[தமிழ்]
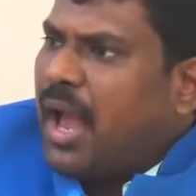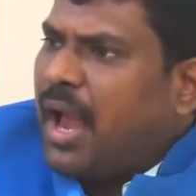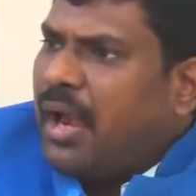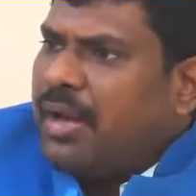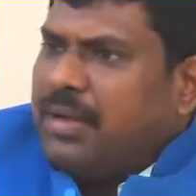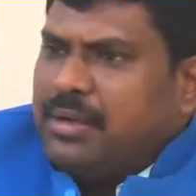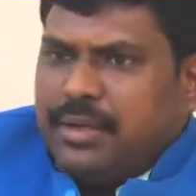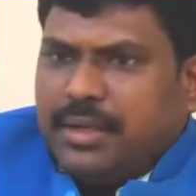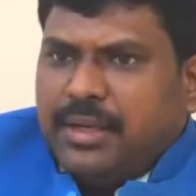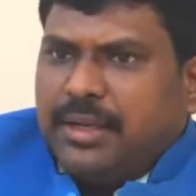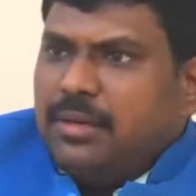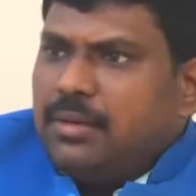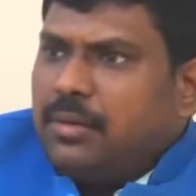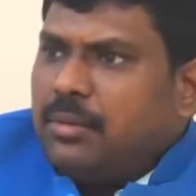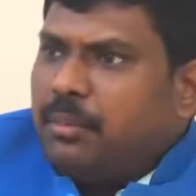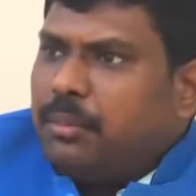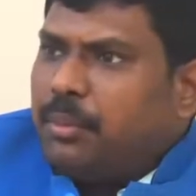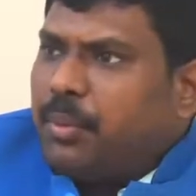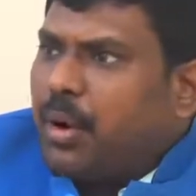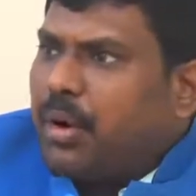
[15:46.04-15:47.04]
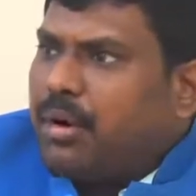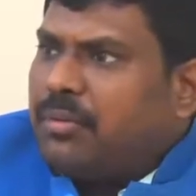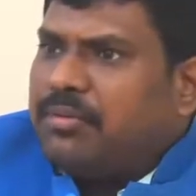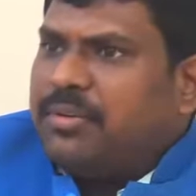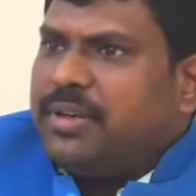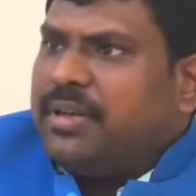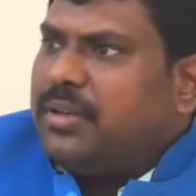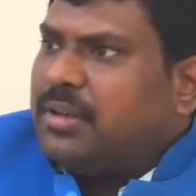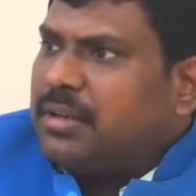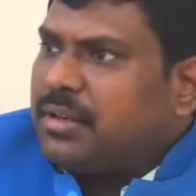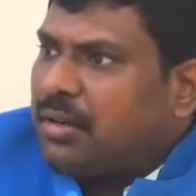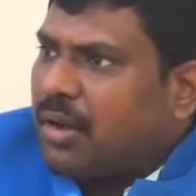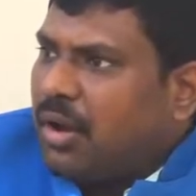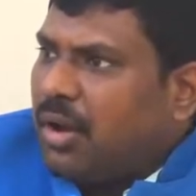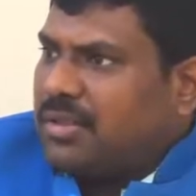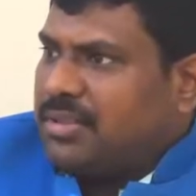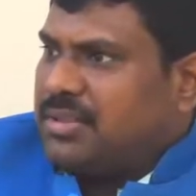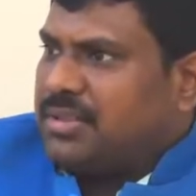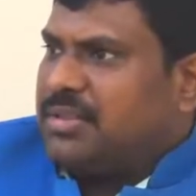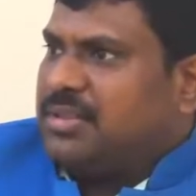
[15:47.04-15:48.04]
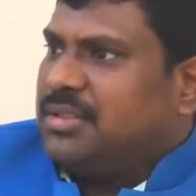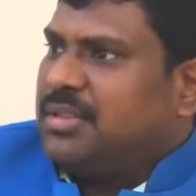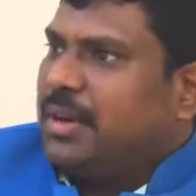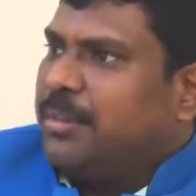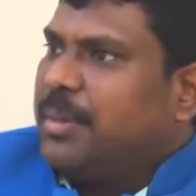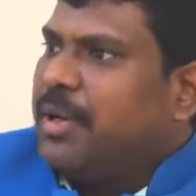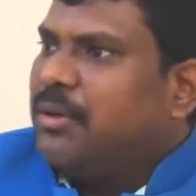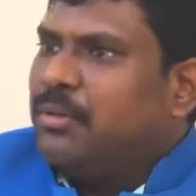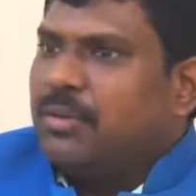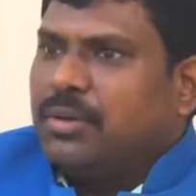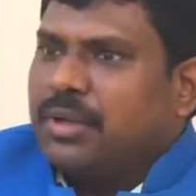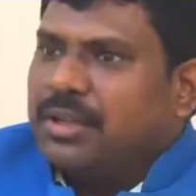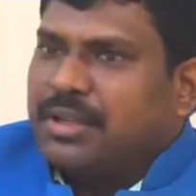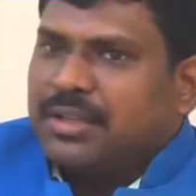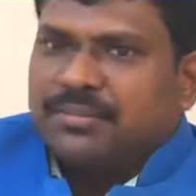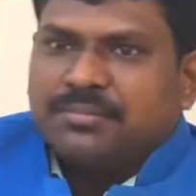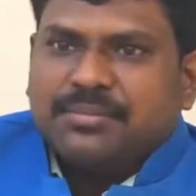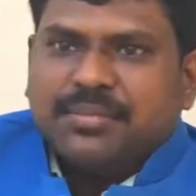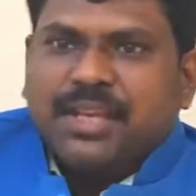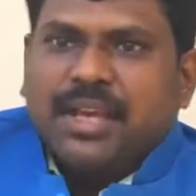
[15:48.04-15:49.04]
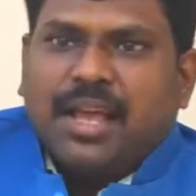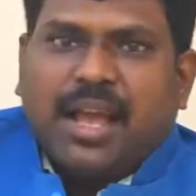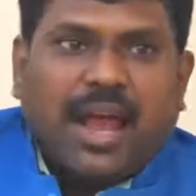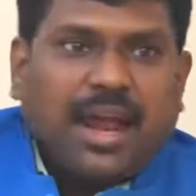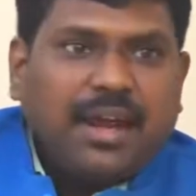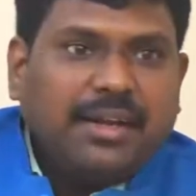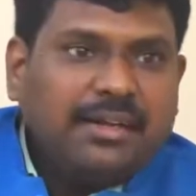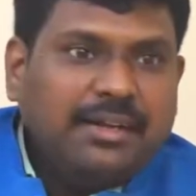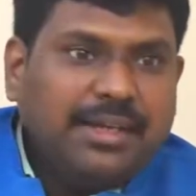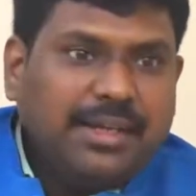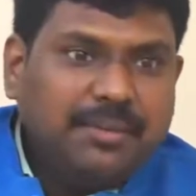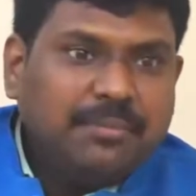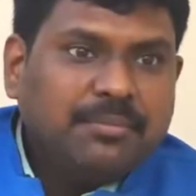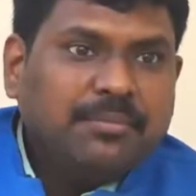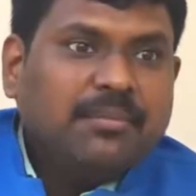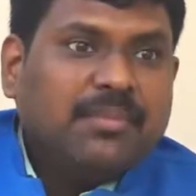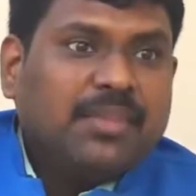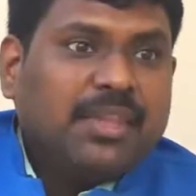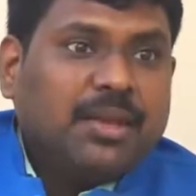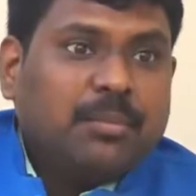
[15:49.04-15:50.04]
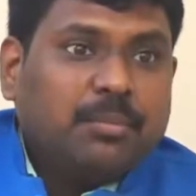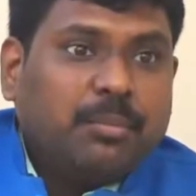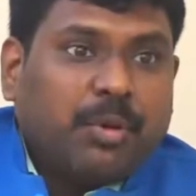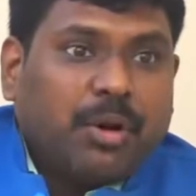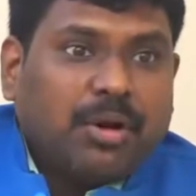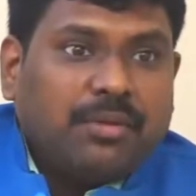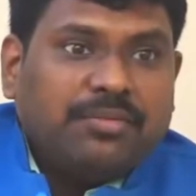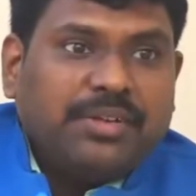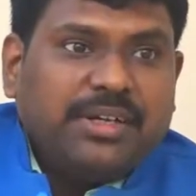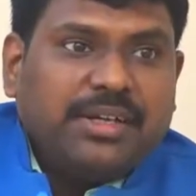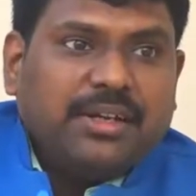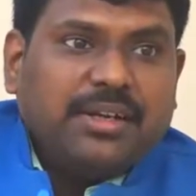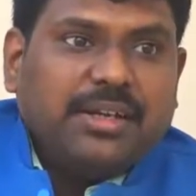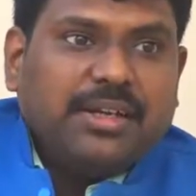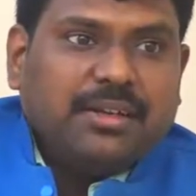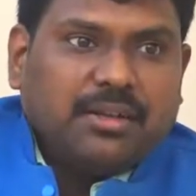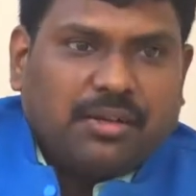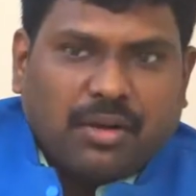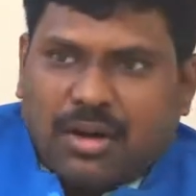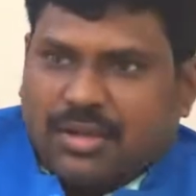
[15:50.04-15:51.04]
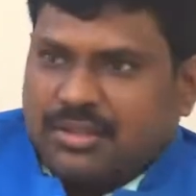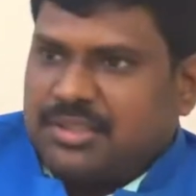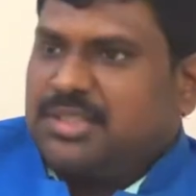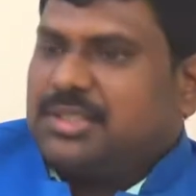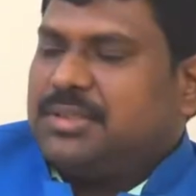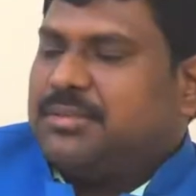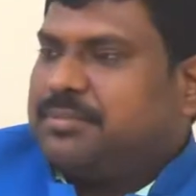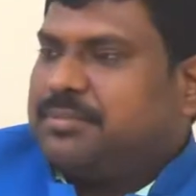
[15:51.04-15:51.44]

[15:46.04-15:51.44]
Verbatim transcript: ஆன்டி ப்ராஃபிட் கிளாஸ் அப்படின்னு ஒன்று இருக்குது ஆன்டி ப்ராஃபிட்டரிங் கிளாஸ்